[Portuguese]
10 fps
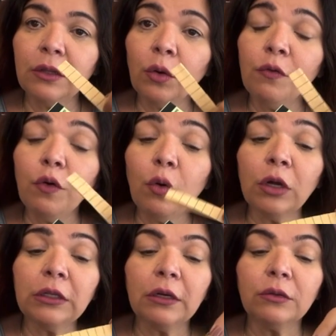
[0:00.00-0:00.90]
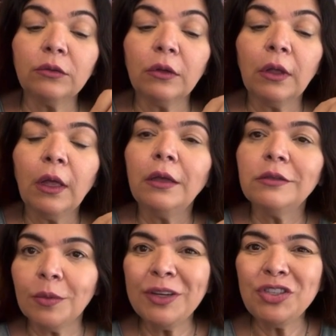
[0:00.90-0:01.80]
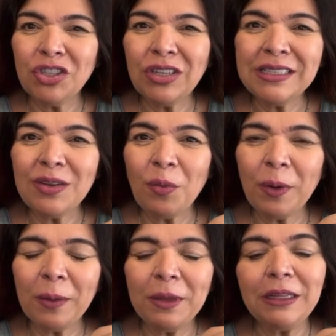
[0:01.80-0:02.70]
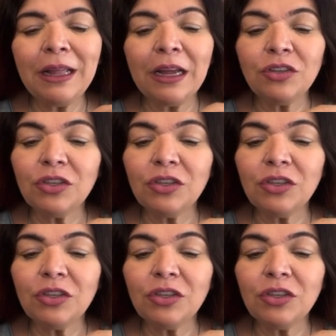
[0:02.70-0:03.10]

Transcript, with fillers: então eu vou cortando. Isso é uma distração para mim, tá,